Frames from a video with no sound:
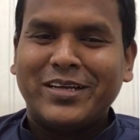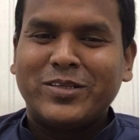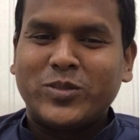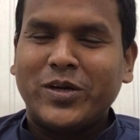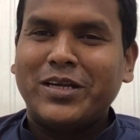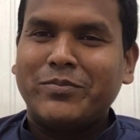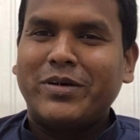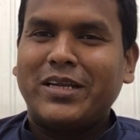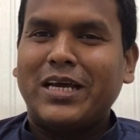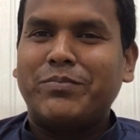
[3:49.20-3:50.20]
ছয়
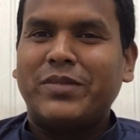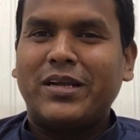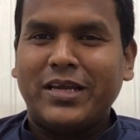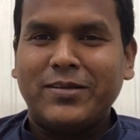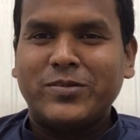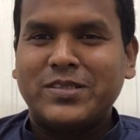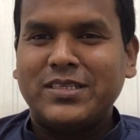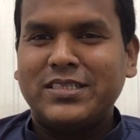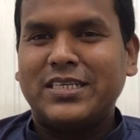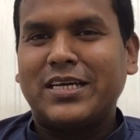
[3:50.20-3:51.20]
নাম্বারে আপনার এনওসি
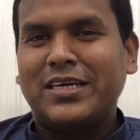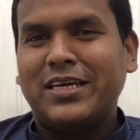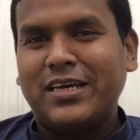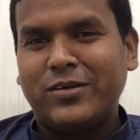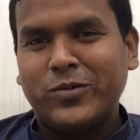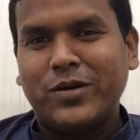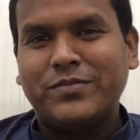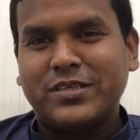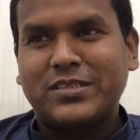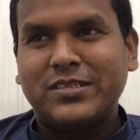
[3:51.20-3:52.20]
যাকে নো
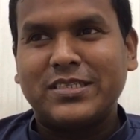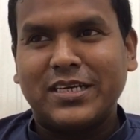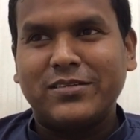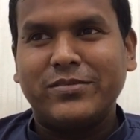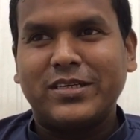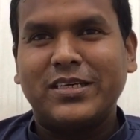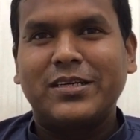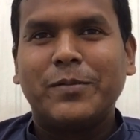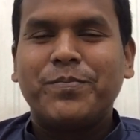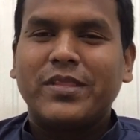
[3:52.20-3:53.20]
অবজেকশন সার্টিফিকেট
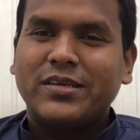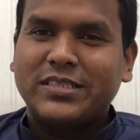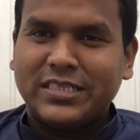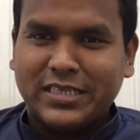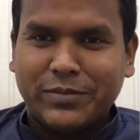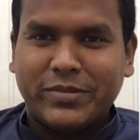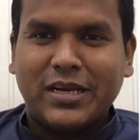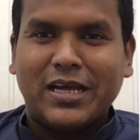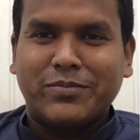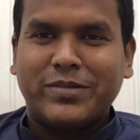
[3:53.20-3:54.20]
সেটি আপনার
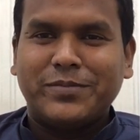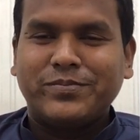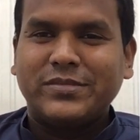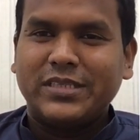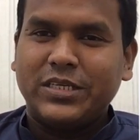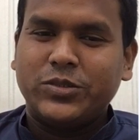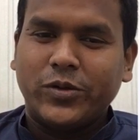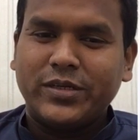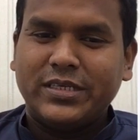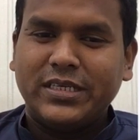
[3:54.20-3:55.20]
লাগবে এই
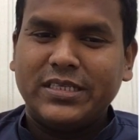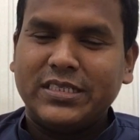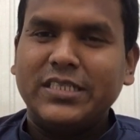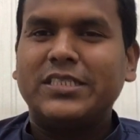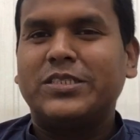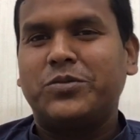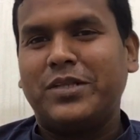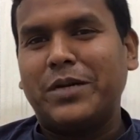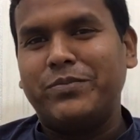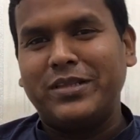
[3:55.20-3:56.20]
ছয়টি জিনিস যদি
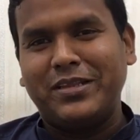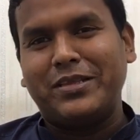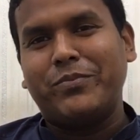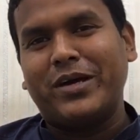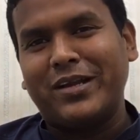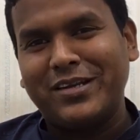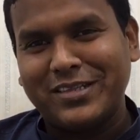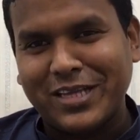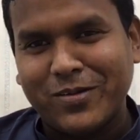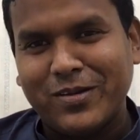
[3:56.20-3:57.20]
আপনি দিতে পারেন
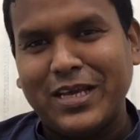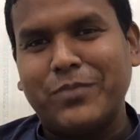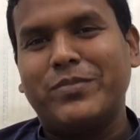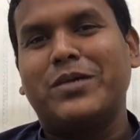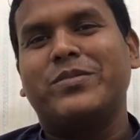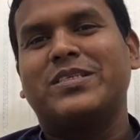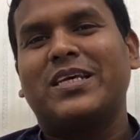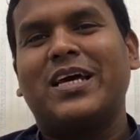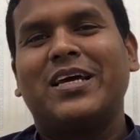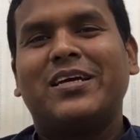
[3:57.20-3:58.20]
তাহলে আপনার
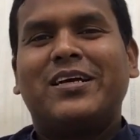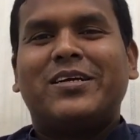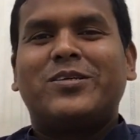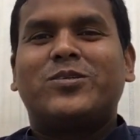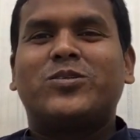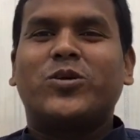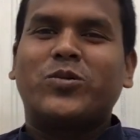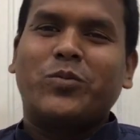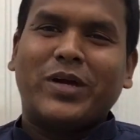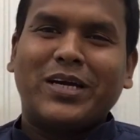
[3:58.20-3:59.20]
ভিসা
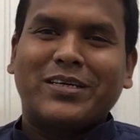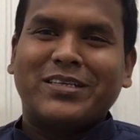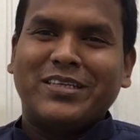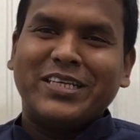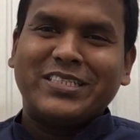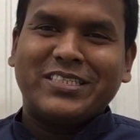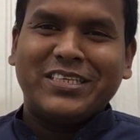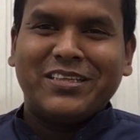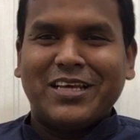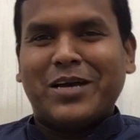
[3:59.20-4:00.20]
শতভাগ
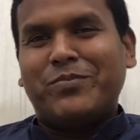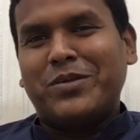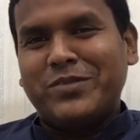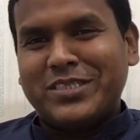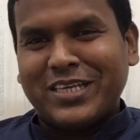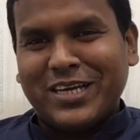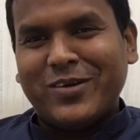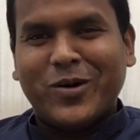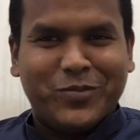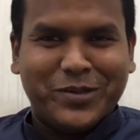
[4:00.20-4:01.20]
নিশ্চিত আপনার ভিসা
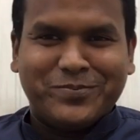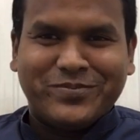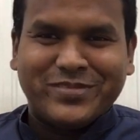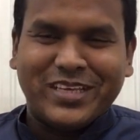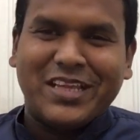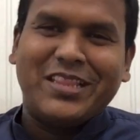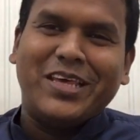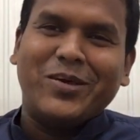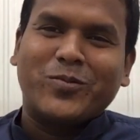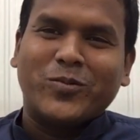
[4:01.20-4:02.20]
হবে এতে
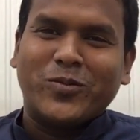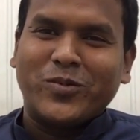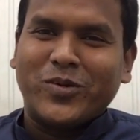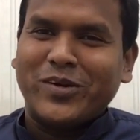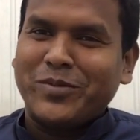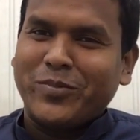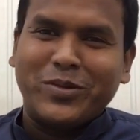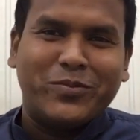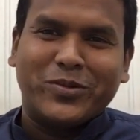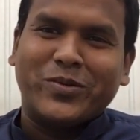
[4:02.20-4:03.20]
কোনো ধরনের
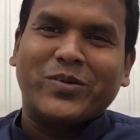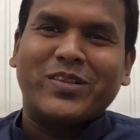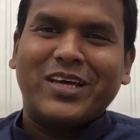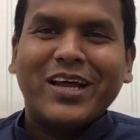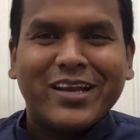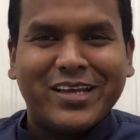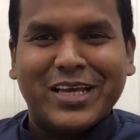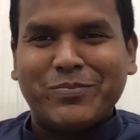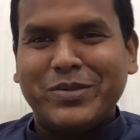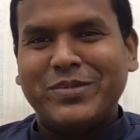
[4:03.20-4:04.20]
প্রতিবন্ধকতা নেই
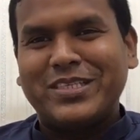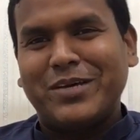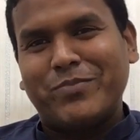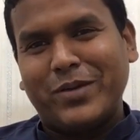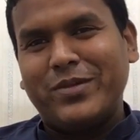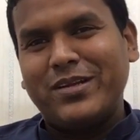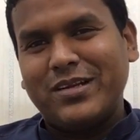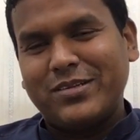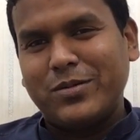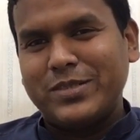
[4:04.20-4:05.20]
আপনি ভিসা পাবেন
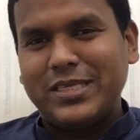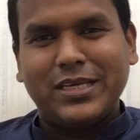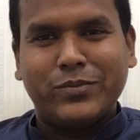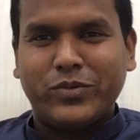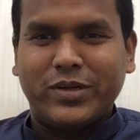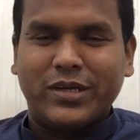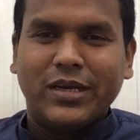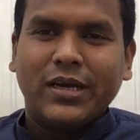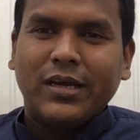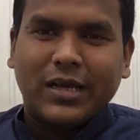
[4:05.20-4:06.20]
তবে সিঙ্গাপুরে
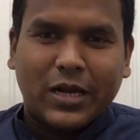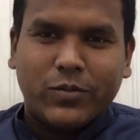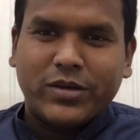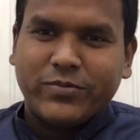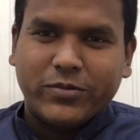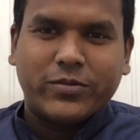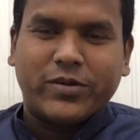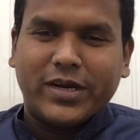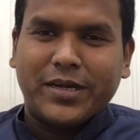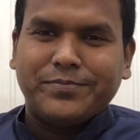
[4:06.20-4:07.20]
কাউকে ফোন
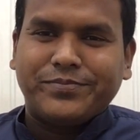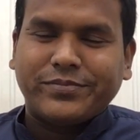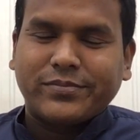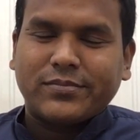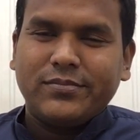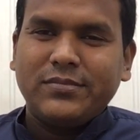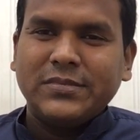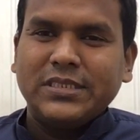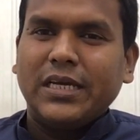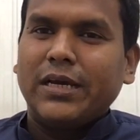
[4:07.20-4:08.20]
করে না
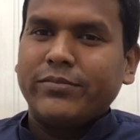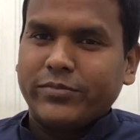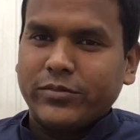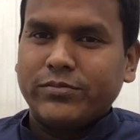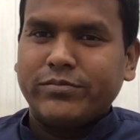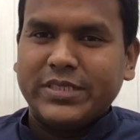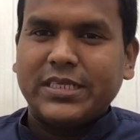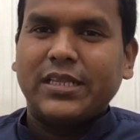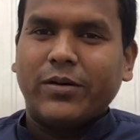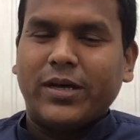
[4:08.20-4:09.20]
যা ফোন
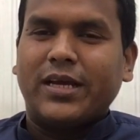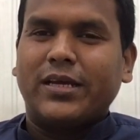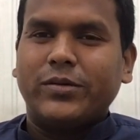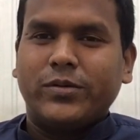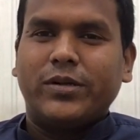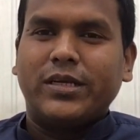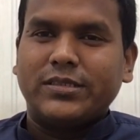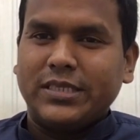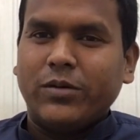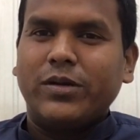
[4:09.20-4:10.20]
ভিসা দেওয়ার আগেও অনেক
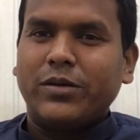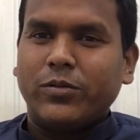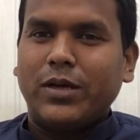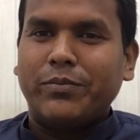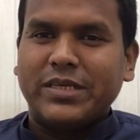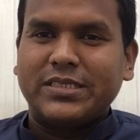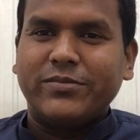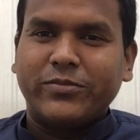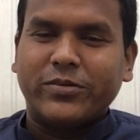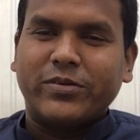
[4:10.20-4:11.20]
যে অনেকগুলো অ্যাম্বাসি
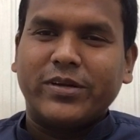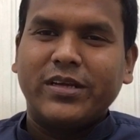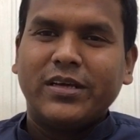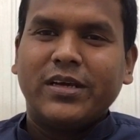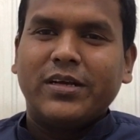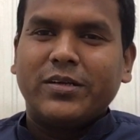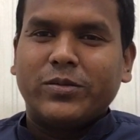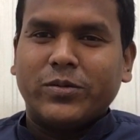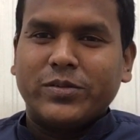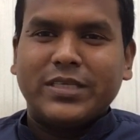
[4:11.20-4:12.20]
ফোন করে
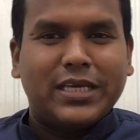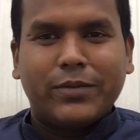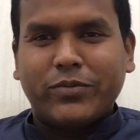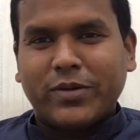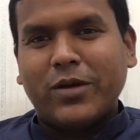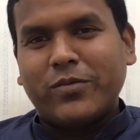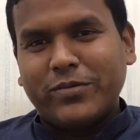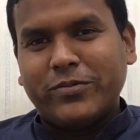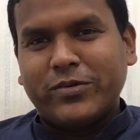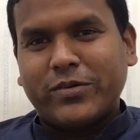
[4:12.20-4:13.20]
তো সিঙ্গাপুর কাউকে
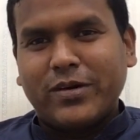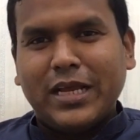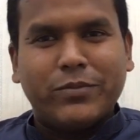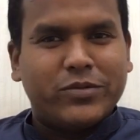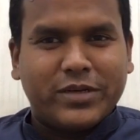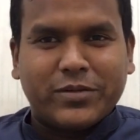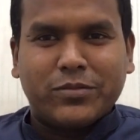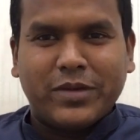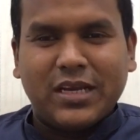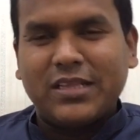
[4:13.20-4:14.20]
ফোন করেন এমন
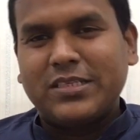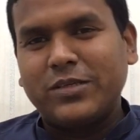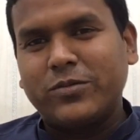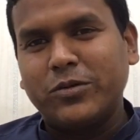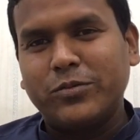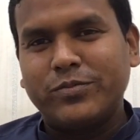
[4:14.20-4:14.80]
রেকর্ড বাংলাদেশে খুব